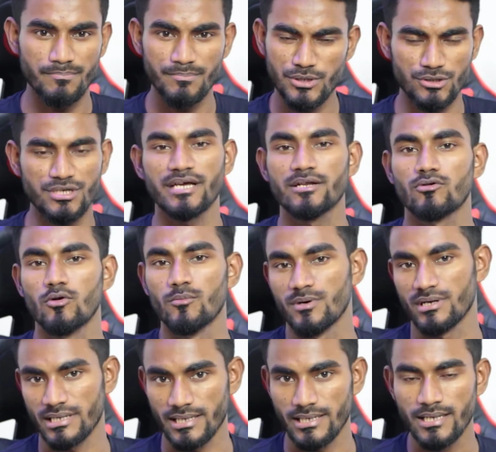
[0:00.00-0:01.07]
বিষয়টা এরকম
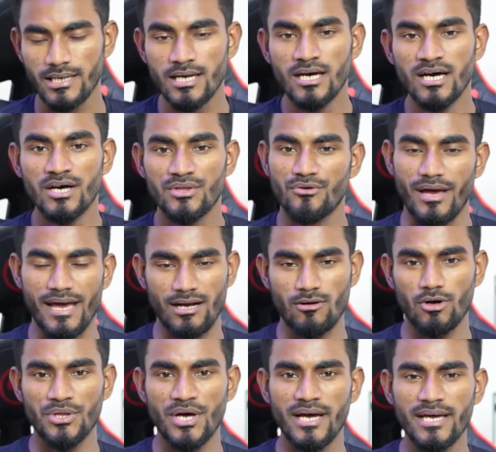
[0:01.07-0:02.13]
আর কি তো এক
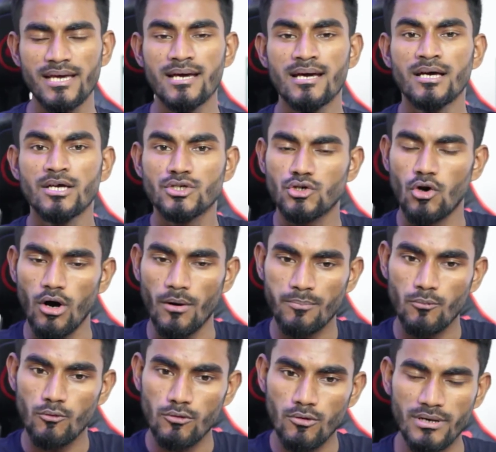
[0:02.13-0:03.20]
কথায়
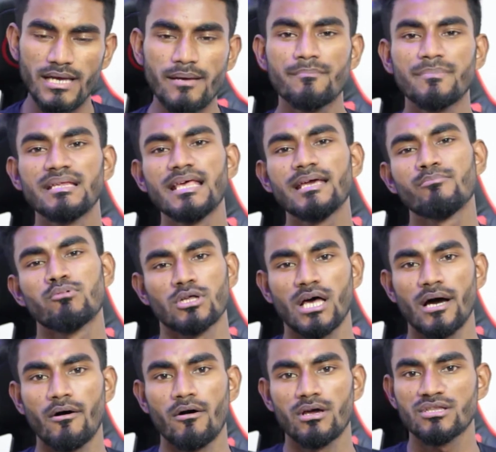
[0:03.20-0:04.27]
সবগুলোকে মিলেই
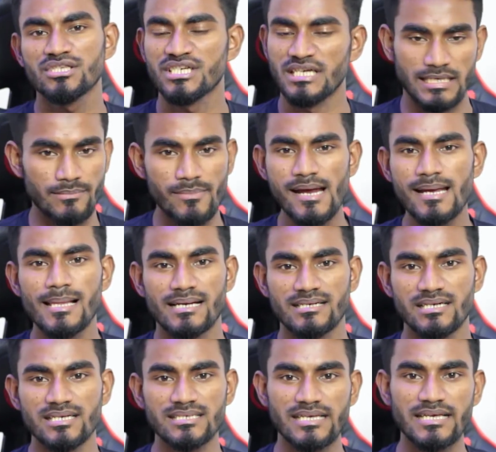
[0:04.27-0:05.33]
বলা হয় হচ্ছে ইমেইল
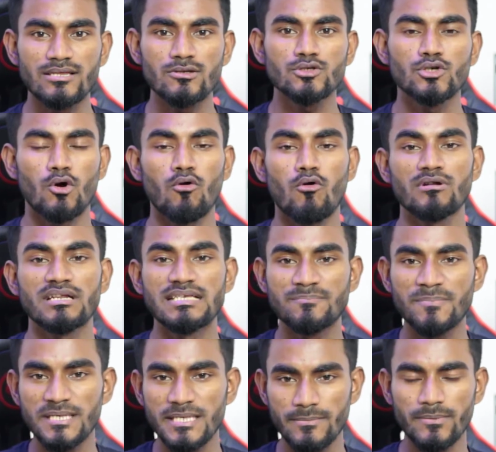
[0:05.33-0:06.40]
অ্যাড্রেস কিন্তু যখন
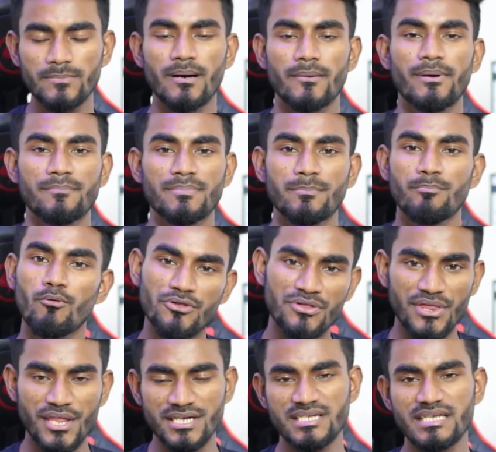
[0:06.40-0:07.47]
স্পেসিফিকভাবে আপনি
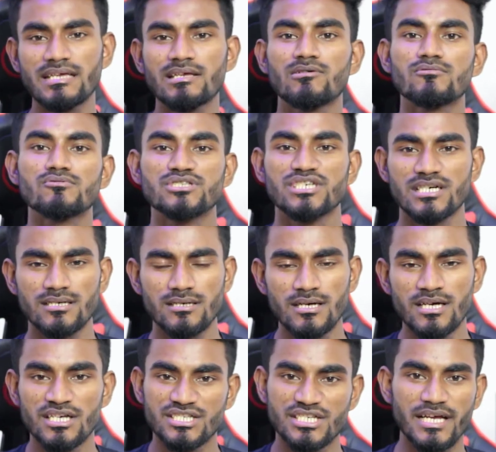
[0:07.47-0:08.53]
প্রত্যেকটি ইউজার
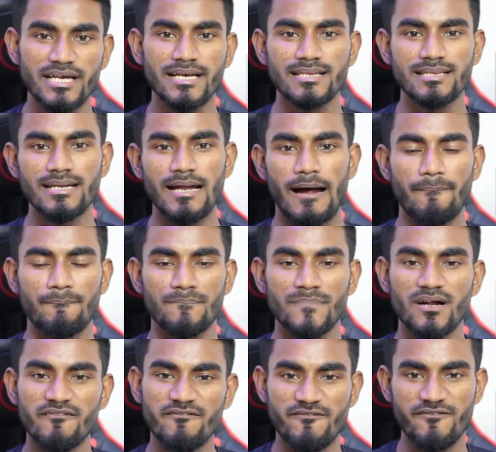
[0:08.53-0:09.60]
সেক্ষেত্রে
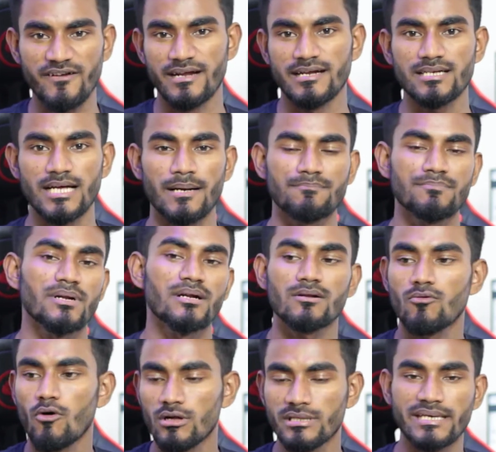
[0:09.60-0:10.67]
আপনার ফ্রেন্ড আপনার
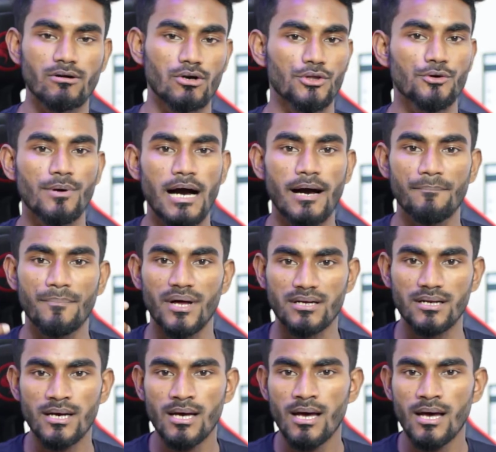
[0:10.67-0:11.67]
কলিগ অথবা আপনার